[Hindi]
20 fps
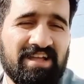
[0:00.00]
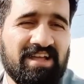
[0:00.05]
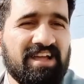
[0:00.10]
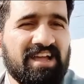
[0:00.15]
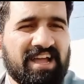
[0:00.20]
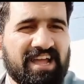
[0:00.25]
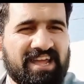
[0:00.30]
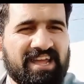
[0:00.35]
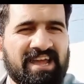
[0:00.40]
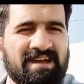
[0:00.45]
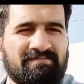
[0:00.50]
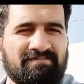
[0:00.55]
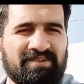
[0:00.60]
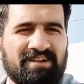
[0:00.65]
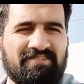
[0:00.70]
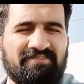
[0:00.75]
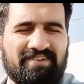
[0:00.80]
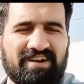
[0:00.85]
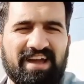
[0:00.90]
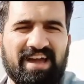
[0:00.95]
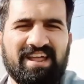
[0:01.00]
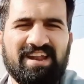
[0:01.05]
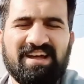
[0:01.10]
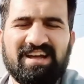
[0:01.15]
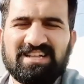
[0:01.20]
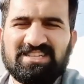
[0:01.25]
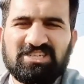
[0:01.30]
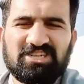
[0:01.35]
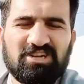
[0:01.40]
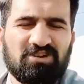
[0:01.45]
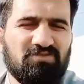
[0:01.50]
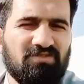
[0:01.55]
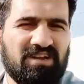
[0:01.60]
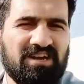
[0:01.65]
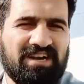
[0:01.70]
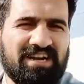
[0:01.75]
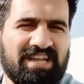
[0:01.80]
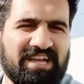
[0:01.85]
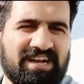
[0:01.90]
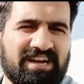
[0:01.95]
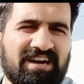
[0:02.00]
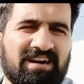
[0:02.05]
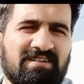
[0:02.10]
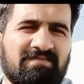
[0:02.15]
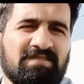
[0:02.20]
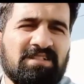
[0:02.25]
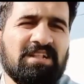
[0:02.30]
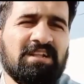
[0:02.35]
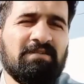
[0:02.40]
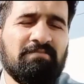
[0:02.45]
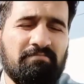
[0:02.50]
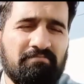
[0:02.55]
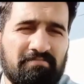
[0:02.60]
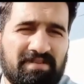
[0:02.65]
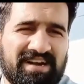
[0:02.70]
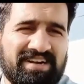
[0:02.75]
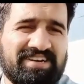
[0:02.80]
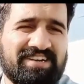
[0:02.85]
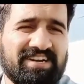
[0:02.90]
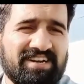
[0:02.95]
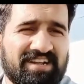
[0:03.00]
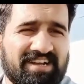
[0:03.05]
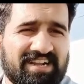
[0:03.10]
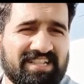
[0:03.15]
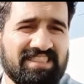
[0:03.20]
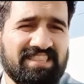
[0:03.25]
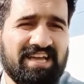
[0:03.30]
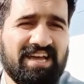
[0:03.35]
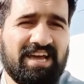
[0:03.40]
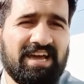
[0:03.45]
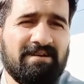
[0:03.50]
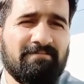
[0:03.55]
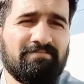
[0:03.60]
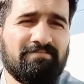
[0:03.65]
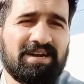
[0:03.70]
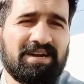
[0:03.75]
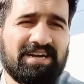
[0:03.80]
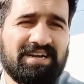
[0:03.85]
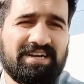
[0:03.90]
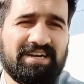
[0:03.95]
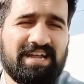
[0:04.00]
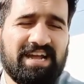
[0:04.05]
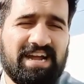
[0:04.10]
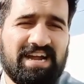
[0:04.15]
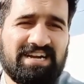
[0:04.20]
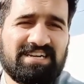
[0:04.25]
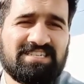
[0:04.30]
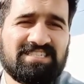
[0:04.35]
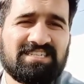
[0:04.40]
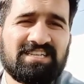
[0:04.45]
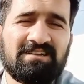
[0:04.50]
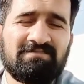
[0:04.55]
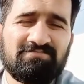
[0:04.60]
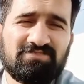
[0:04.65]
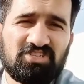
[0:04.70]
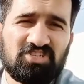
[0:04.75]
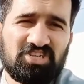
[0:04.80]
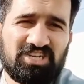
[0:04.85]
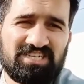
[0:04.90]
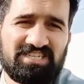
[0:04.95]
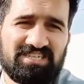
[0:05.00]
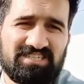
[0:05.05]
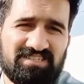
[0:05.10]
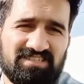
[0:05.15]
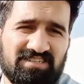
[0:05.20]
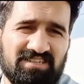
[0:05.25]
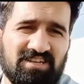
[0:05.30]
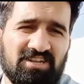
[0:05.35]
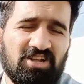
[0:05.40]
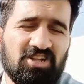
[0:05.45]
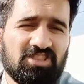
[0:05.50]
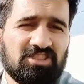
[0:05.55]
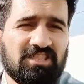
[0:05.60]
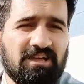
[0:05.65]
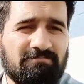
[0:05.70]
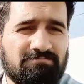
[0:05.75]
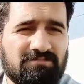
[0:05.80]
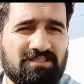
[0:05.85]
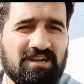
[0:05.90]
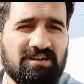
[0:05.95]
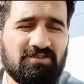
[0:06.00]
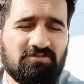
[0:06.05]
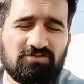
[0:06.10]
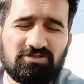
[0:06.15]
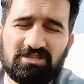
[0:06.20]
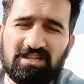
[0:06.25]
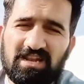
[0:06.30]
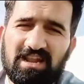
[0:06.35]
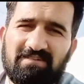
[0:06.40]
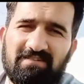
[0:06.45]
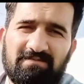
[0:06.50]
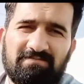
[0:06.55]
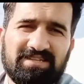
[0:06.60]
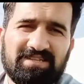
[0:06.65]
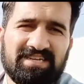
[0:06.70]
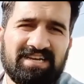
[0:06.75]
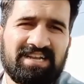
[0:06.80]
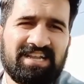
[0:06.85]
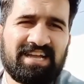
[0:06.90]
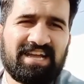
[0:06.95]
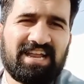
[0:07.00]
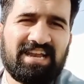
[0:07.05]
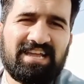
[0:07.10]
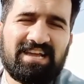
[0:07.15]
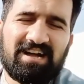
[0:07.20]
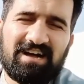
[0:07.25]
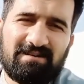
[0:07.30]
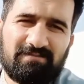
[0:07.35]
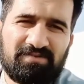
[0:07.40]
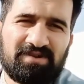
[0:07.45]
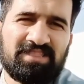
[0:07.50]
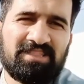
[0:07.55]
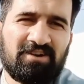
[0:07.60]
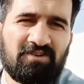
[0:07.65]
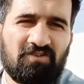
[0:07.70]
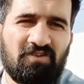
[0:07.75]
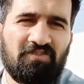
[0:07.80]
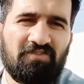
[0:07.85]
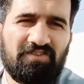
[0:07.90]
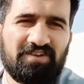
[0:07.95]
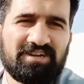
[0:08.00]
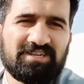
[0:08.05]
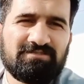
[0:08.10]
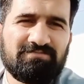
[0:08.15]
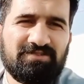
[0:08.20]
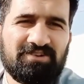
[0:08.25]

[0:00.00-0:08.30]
कैमरा वगैरह अच्छी क्वालिटी का मैटर करता है बट एट सम स्टेजेस तब तक उस लेवल पे जाने के लिए आपके अंदर कॉन्फिडेंस भी होना